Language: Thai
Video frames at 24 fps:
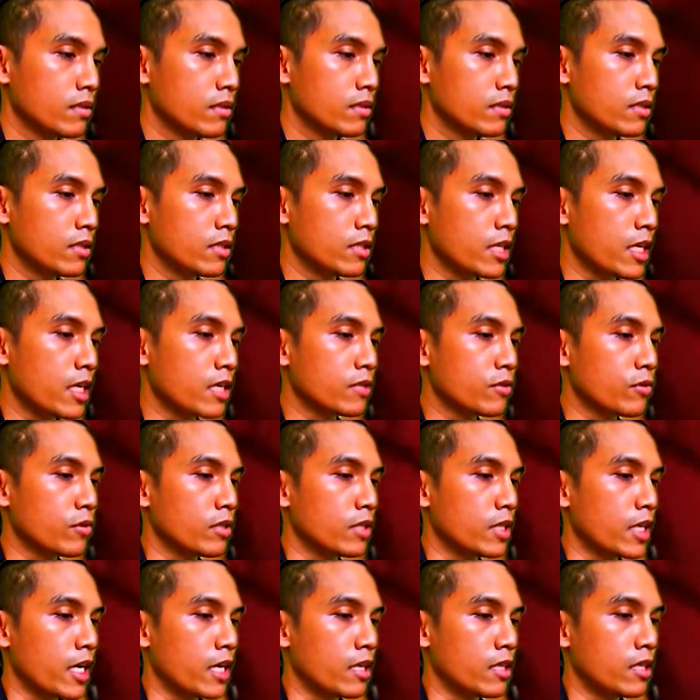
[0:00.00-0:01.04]
ซึ่งช่างส่วน
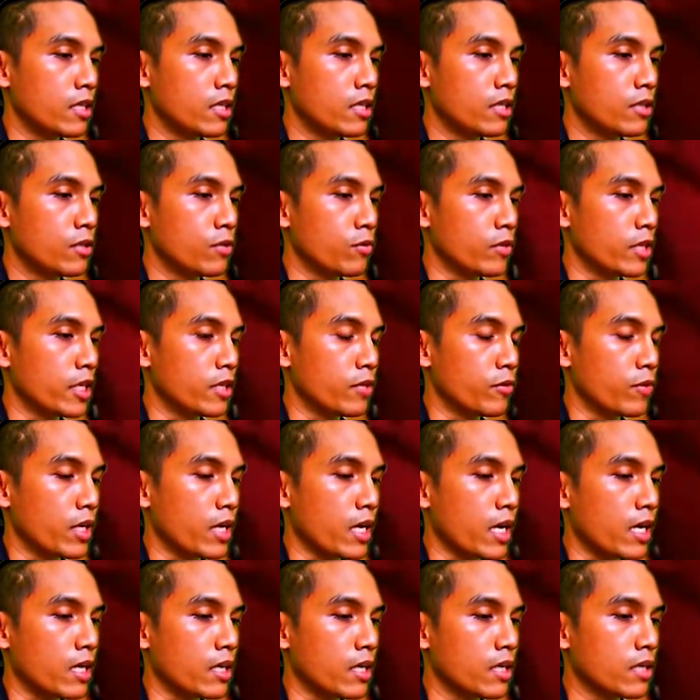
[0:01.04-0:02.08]
ใหญ่ที่อยู่ในหน่วย
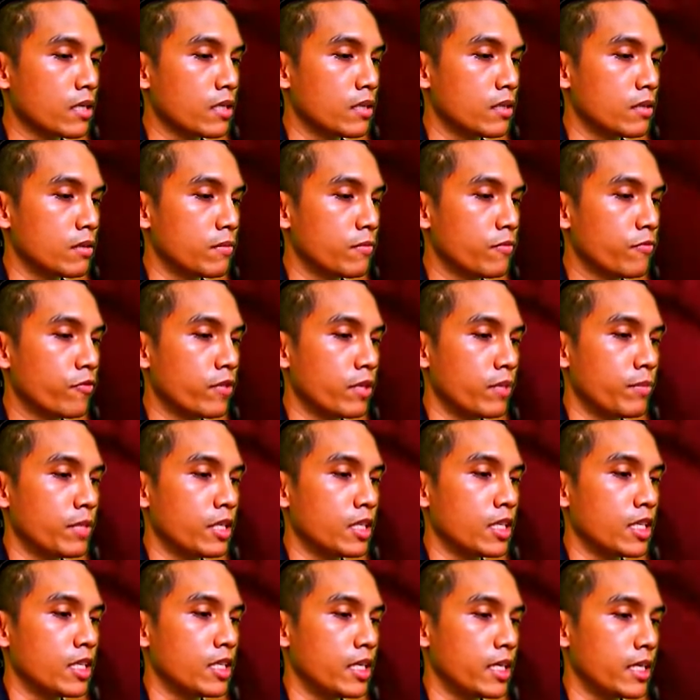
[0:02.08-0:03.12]
งานนี้คือฝีมื
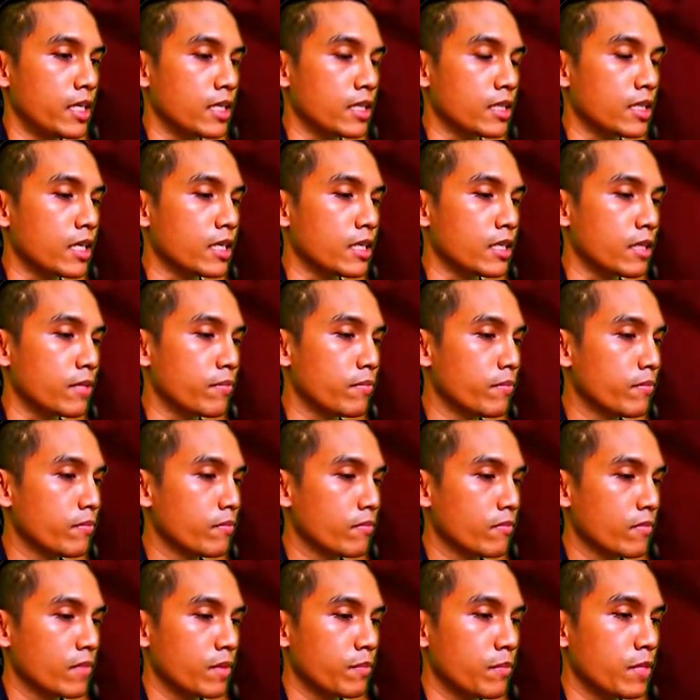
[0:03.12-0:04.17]
อดีๆทั้งนั้นครับ
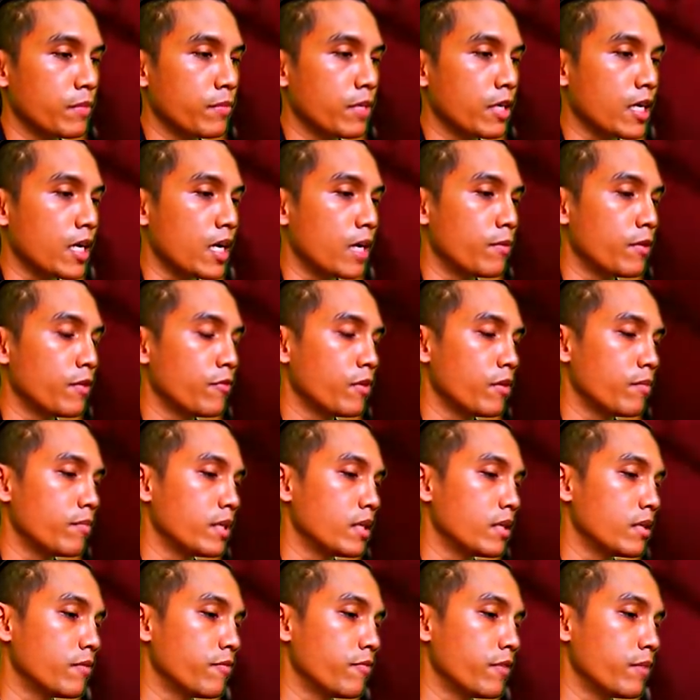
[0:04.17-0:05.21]
ไม่มีใครไม่ฝี
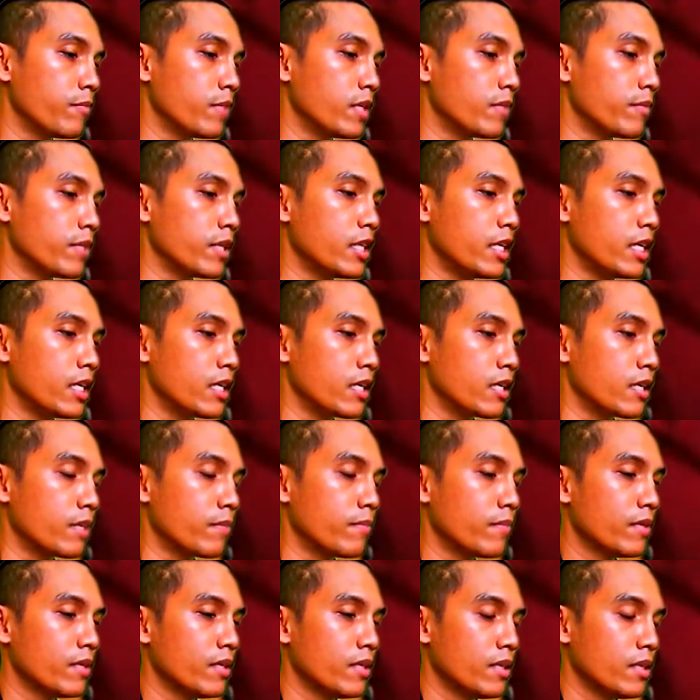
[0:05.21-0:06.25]
มือฝีมือไม่ดีครับ
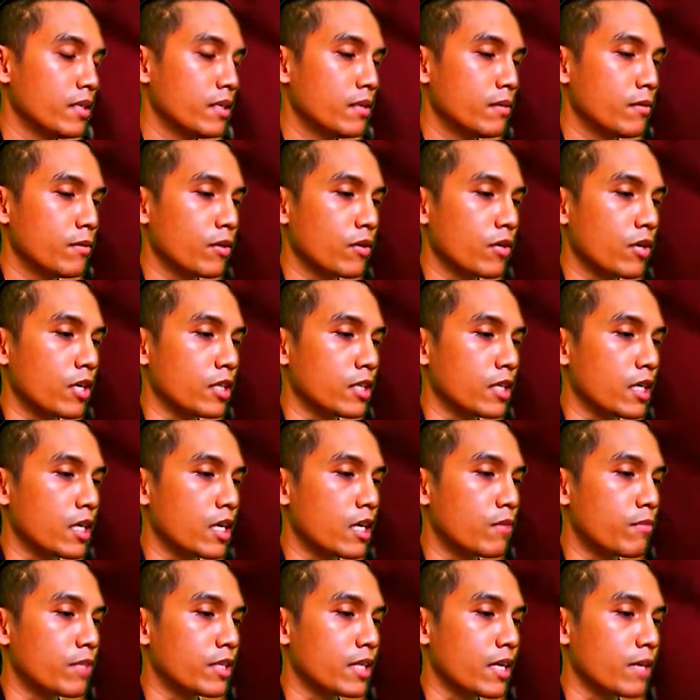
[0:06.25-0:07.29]
เพราะก่อนจะ
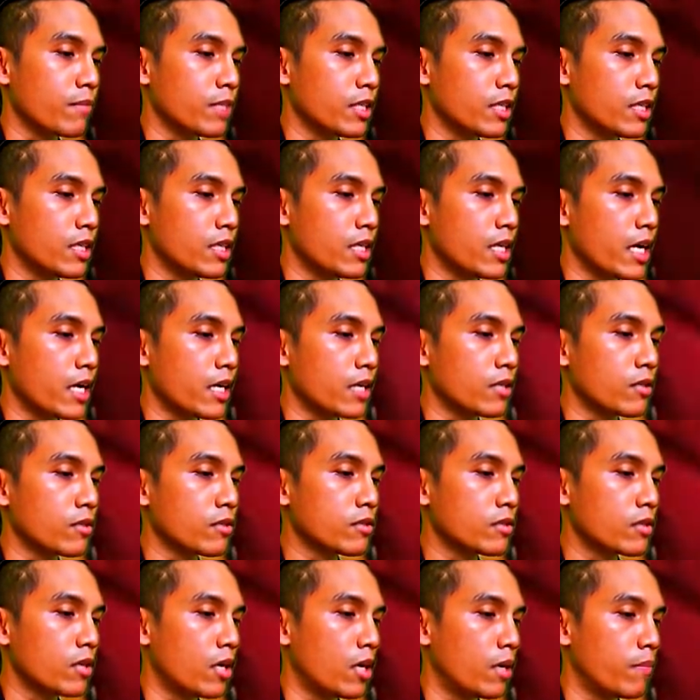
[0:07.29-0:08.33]
เข้ามาทำที่นี่ได้ก็ต้อ
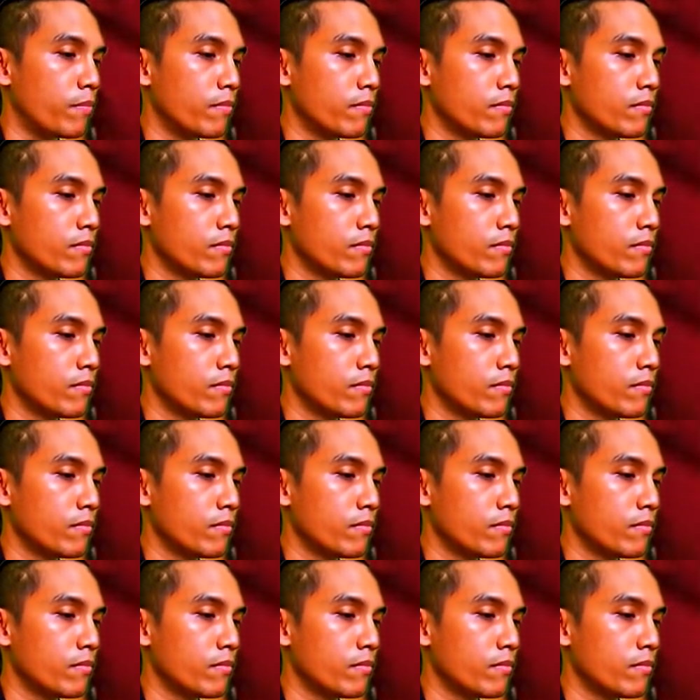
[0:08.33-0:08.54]
งสอบ